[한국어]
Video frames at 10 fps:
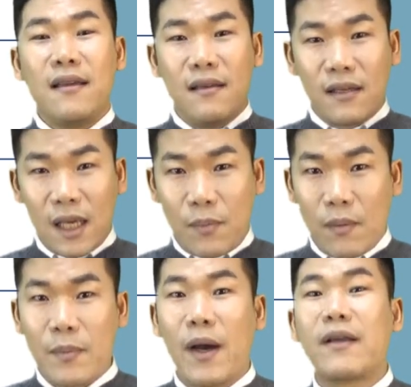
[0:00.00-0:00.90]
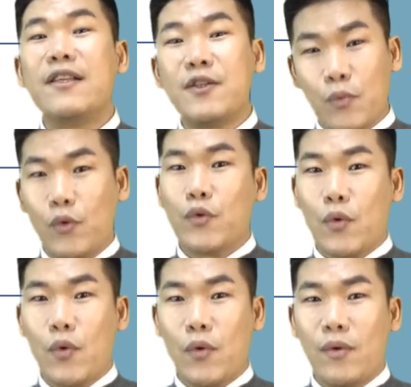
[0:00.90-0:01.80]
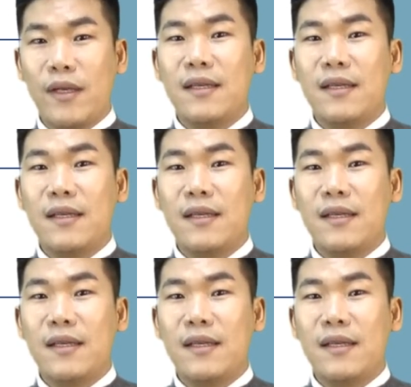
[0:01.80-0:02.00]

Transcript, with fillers: 이렇게 법이 바뀔지 모르고